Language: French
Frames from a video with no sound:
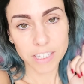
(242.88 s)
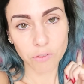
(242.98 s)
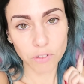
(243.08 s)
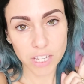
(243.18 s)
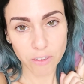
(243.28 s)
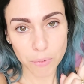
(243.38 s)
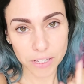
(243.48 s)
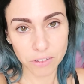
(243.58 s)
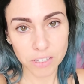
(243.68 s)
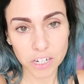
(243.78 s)
si vous ne savez
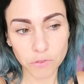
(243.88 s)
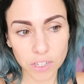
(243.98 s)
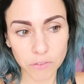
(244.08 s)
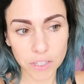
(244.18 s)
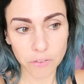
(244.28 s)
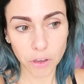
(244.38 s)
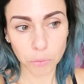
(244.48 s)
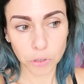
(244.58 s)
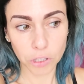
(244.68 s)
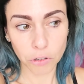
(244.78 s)
pas ce que c'est, je vous invite à
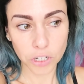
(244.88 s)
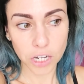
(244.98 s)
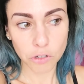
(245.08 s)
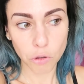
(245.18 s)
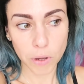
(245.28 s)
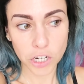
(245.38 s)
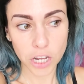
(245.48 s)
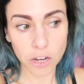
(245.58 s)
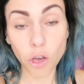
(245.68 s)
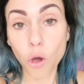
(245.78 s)
faire une petite recherche sur ma
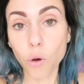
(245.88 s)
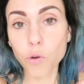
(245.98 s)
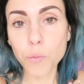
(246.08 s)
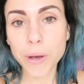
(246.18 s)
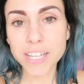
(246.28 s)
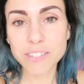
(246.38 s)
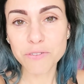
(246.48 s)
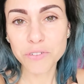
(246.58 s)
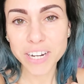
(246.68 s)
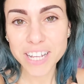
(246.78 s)
chaîne ou pas si
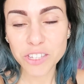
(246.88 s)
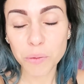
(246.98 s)
vous voulez la